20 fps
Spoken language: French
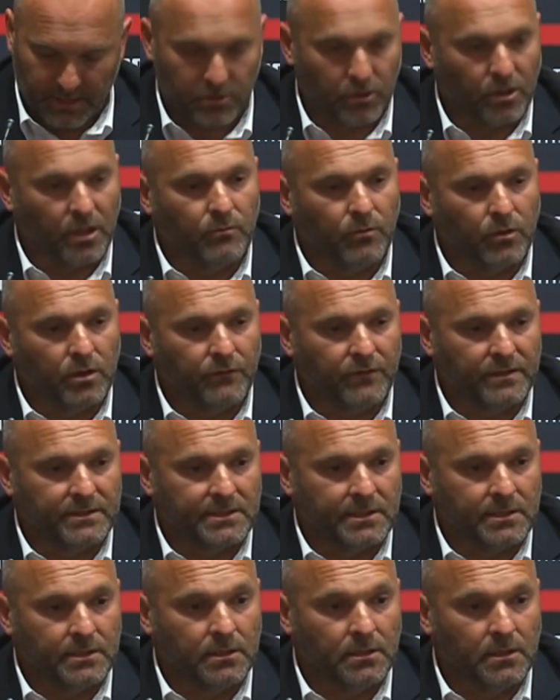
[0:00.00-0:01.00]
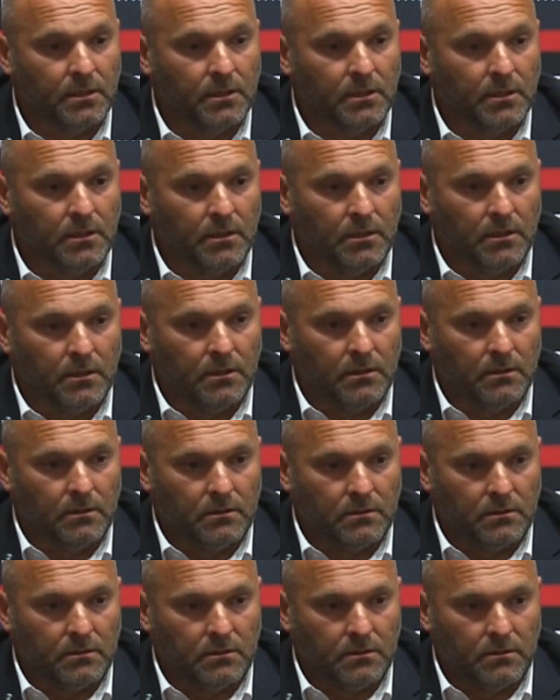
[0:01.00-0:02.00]
Personnellement, les fessées,
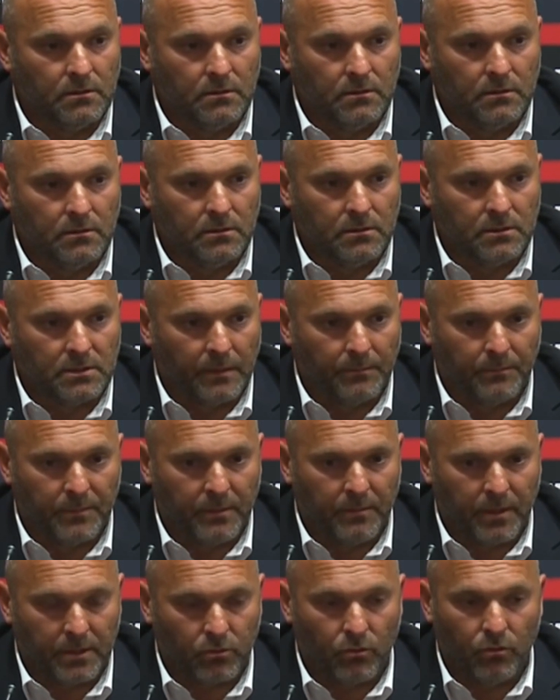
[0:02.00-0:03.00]
ça me plaît pas